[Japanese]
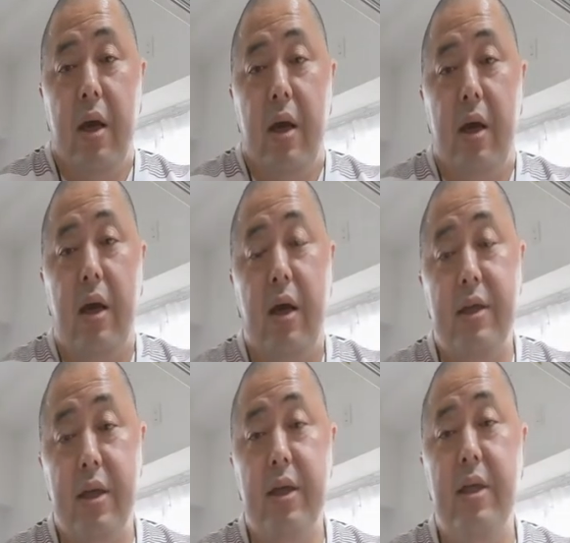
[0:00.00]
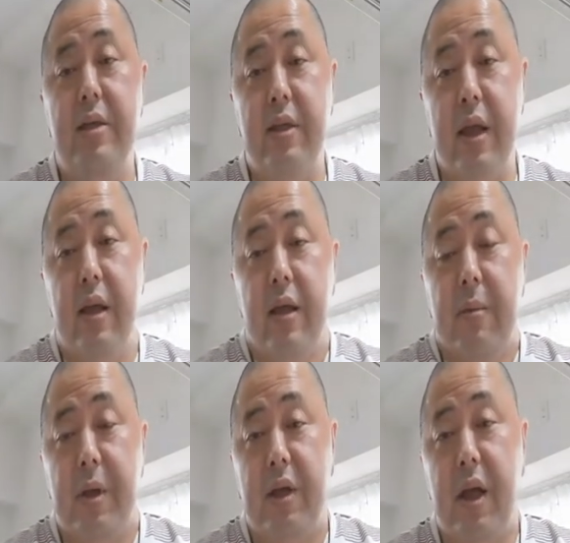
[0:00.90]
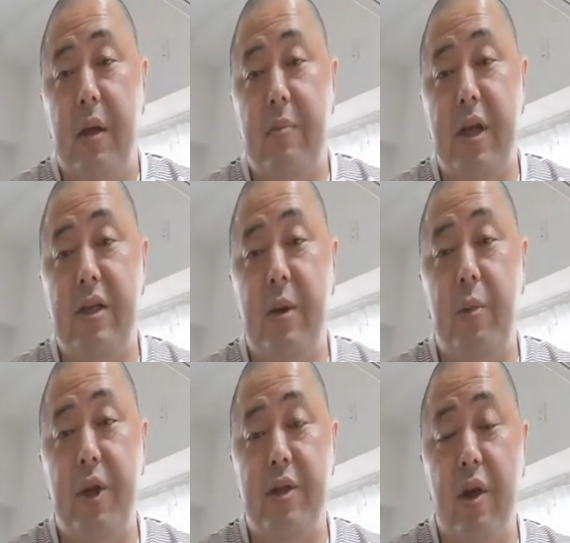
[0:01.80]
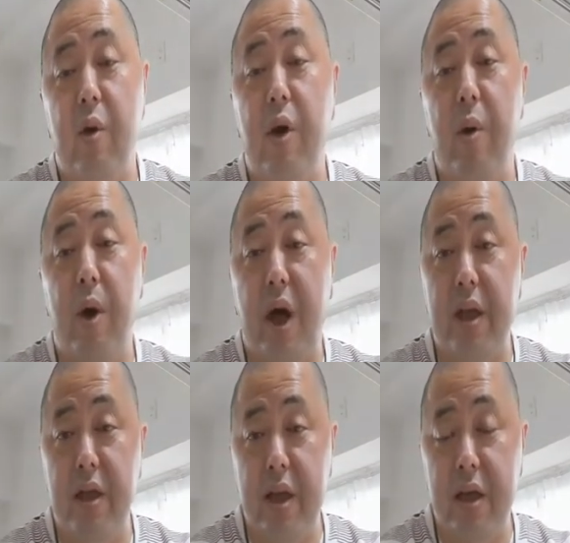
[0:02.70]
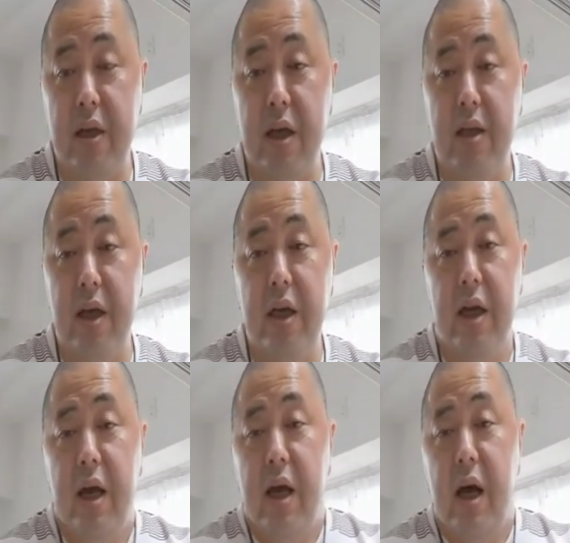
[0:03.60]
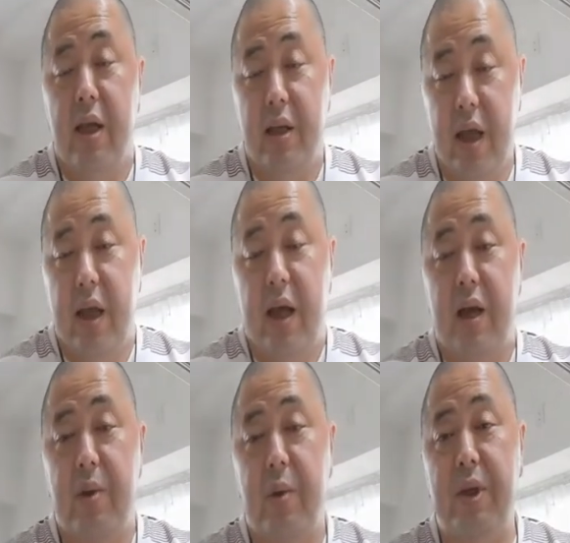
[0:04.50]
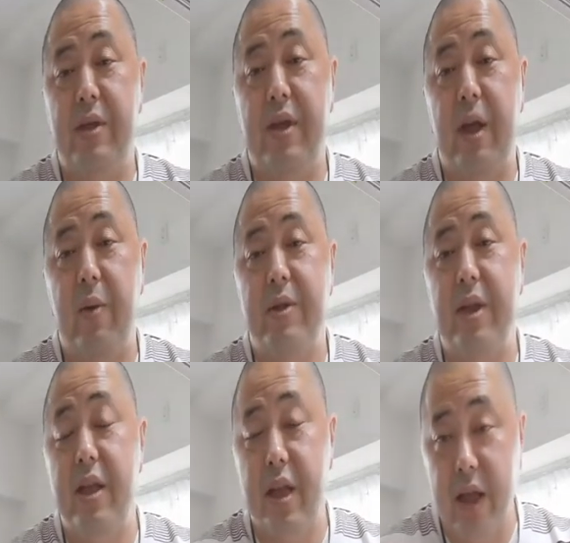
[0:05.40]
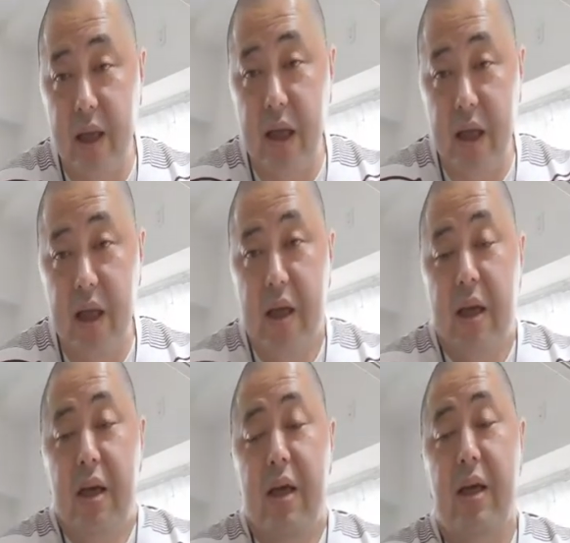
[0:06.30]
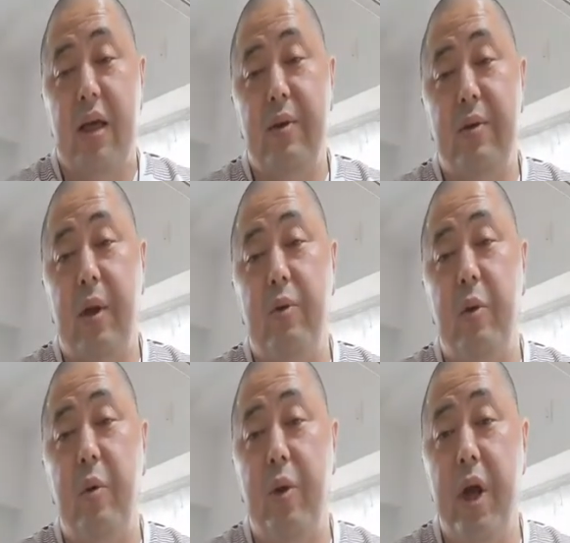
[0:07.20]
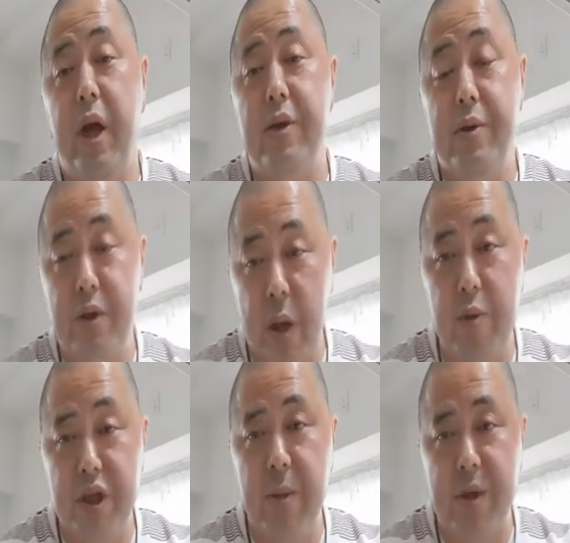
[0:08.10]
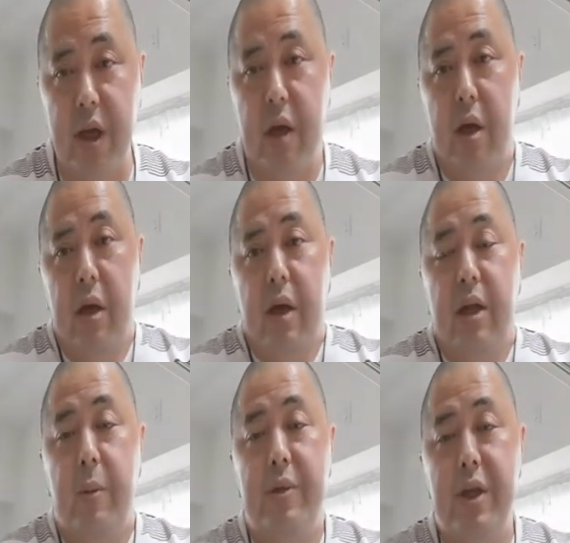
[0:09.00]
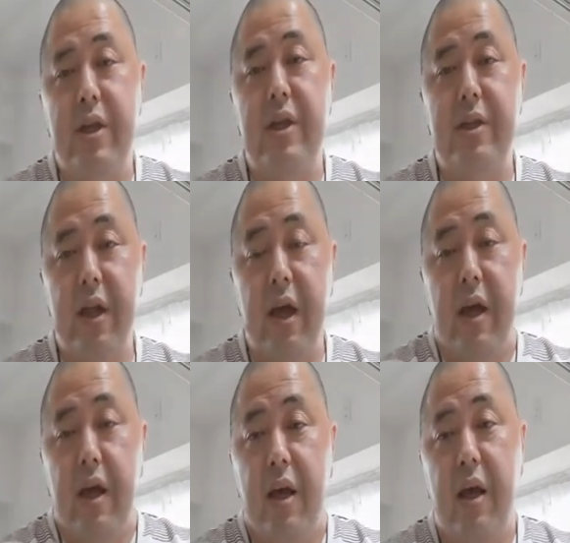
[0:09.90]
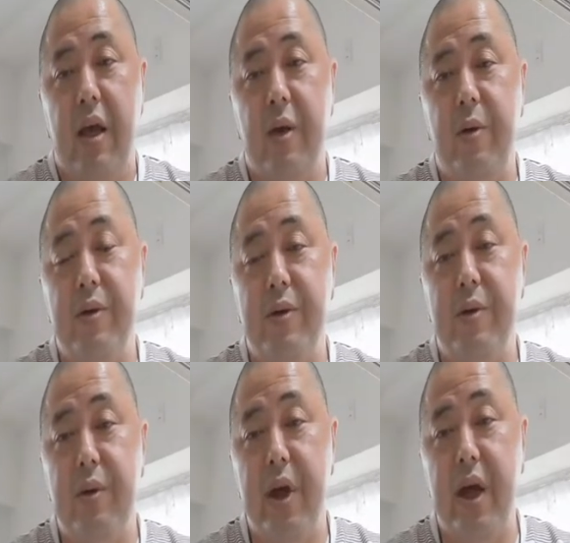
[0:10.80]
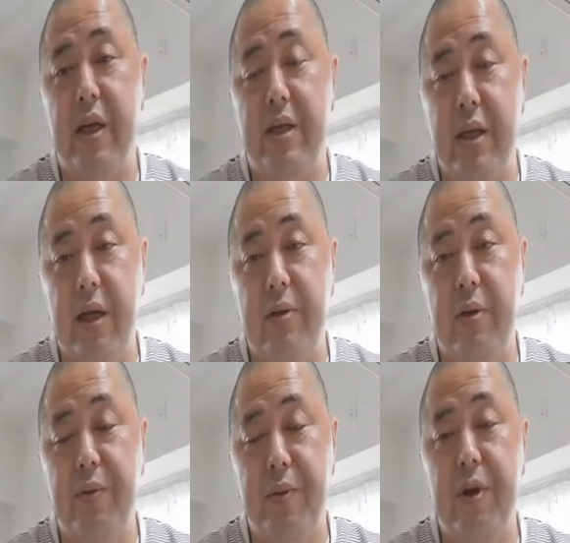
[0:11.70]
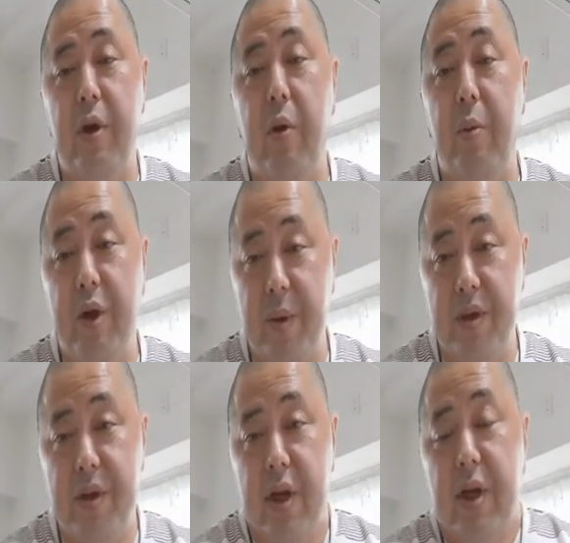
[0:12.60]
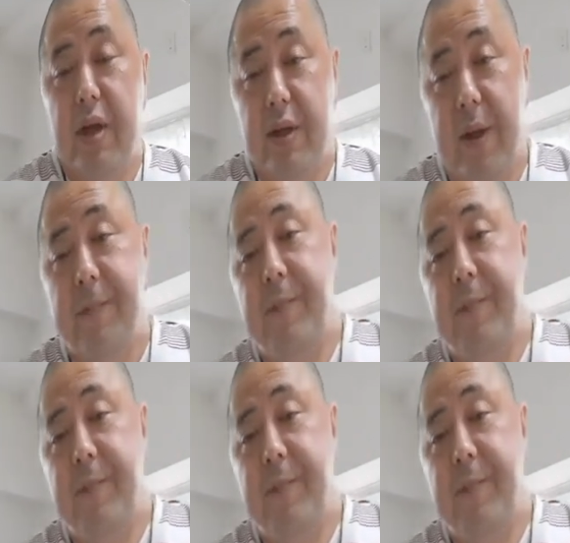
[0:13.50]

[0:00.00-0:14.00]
えー、ぜひですね、また皆さんもですね、声をかけていただいたり、はね、あの、お手伝いをしていただいたり、えー、いうようなこともお願いするかもしれません。でもぜひですね、えー、よろしくお願いしたいというふうに思います。ね。